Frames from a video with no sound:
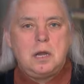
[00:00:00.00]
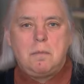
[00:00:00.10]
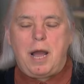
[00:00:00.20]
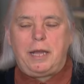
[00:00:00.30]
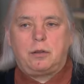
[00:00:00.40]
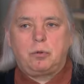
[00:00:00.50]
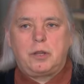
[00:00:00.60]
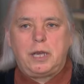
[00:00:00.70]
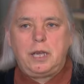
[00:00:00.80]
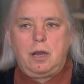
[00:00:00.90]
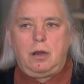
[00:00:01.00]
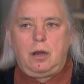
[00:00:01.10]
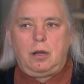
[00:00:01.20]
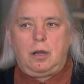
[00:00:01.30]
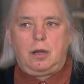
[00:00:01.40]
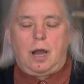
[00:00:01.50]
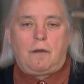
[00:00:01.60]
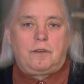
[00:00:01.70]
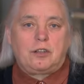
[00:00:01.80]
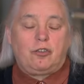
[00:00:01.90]
Bien, écoutez, euh,
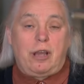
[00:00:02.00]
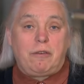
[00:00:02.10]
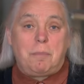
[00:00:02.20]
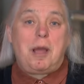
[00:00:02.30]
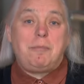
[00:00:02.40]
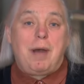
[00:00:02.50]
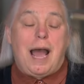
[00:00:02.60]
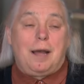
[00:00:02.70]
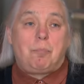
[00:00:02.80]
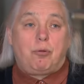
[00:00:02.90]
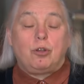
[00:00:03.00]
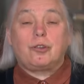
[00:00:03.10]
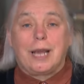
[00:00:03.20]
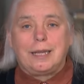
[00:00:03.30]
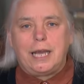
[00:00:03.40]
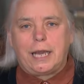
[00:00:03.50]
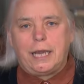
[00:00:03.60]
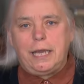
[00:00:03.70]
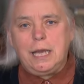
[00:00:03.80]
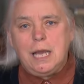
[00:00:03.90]
en fait, j'y avais même plus
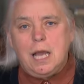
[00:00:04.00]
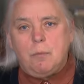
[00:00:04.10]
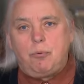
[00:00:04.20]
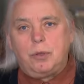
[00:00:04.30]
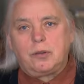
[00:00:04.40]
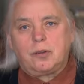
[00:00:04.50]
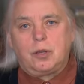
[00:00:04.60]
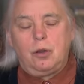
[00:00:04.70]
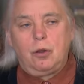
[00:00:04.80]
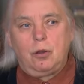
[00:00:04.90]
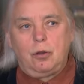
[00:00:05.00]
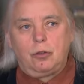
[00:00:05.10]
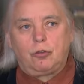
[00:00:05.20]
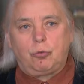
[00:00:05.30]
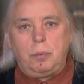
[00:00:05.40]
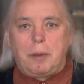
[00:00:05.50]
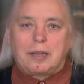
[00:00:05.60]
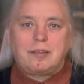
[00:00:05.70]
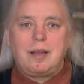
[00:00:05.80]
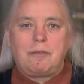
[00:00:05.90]
qu'adhéré puisque euh, je suis
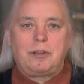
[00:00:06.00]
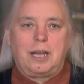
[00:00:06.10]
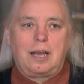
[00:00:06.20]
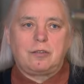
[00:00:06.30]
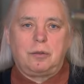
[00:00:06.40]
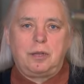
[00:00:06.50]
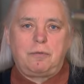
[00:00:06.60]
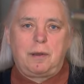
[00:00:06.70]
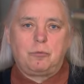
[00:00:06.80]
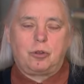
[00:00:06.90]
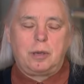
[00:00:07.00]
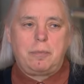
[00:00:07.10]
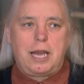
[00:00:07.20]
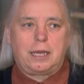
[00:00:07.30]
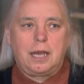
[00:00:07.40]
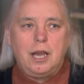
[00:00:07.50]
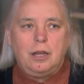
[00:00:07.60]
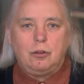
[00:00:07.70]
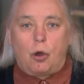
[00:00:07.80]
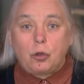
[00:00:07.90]
partie de la Fédération des femmes du Québec,
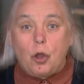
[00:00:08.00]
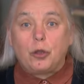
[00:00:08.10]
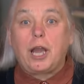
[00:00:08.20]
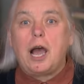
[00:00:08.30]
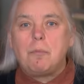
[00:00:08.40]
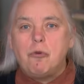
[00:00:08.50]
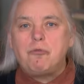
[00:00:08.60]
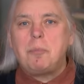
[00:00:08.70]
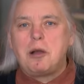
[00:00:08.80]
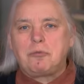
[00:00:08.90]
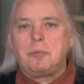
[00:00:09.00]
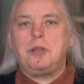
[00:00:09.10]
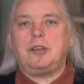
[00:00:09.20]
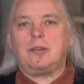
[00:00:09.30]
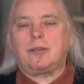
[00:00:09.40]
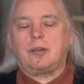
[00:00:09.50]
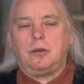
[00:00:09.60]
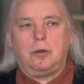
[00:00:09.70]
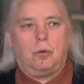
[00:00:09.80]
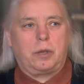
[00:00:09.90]
donc un grand mouvement féministe
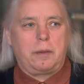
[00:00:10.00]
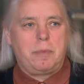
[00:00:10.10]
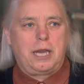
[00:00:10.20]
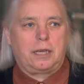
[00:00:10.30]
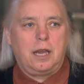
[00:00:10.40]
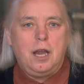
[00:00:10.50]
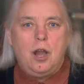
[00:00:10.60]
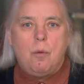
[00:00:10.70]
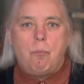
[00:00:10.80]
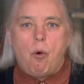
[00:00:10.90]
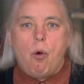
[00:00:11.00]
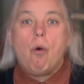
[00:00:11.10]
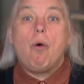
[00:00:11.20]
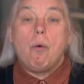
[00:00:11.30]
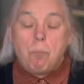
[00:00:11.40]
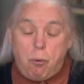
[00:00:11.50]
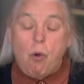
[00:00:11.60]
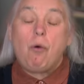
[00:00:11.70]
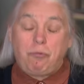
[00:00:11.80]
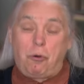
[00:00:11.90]
euh, au Québec, pour,
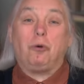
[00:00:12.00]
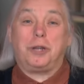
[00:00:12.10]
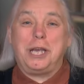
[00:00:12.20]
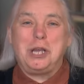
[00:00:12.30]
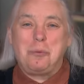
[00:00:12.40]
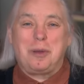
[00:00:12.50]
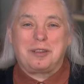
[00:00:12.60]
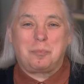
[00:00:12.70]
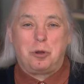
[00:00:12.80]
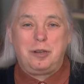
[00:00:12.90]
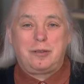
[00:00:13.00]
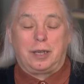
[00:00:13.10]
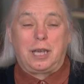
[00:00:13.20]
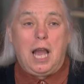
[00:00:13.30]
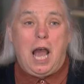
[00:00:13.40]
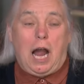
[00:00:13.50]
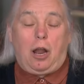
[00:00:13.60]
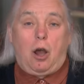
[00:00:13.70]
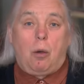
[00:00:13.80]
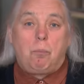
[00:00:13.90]
pour fonder un parti politique.
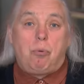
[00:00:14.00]
Alors,